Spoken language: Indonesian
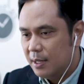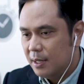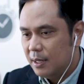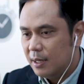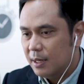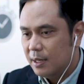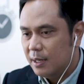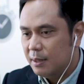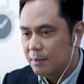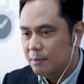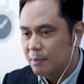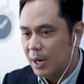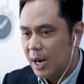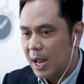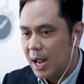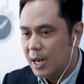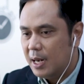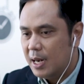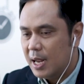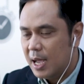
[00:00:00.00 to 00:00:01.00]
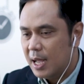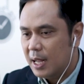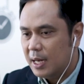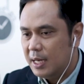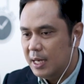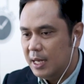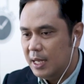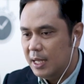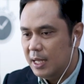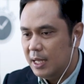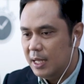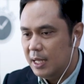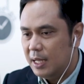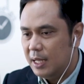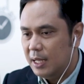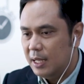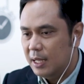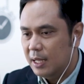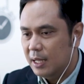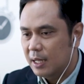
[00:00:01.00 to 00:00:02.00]
Eh, berada
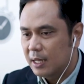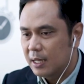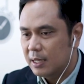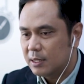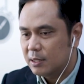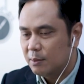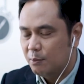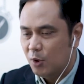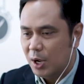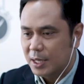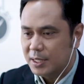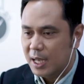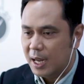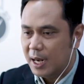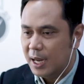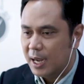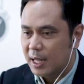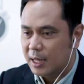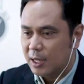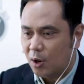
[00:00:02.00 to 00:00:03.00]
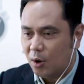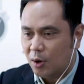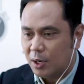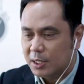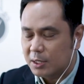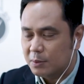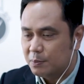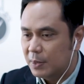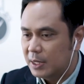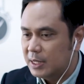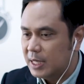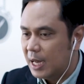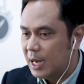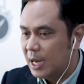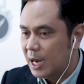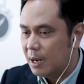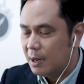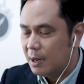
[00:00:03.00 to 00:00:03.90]
di uh, sebuah jaringan terorisme, jaringan